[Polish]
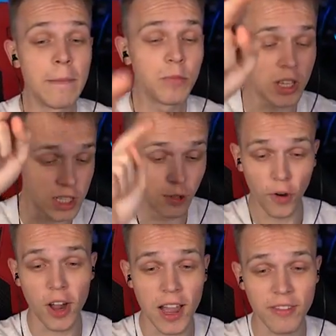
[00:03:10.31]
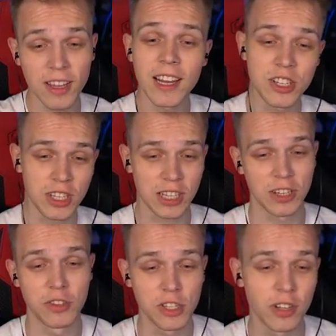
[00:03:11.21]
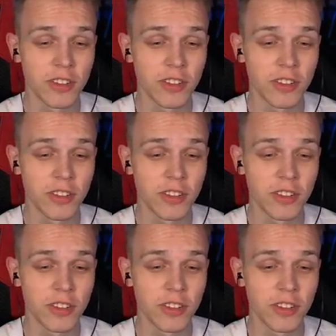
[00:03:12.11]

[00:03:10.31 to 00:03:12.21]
To jest twoja wina, że tak się wszystko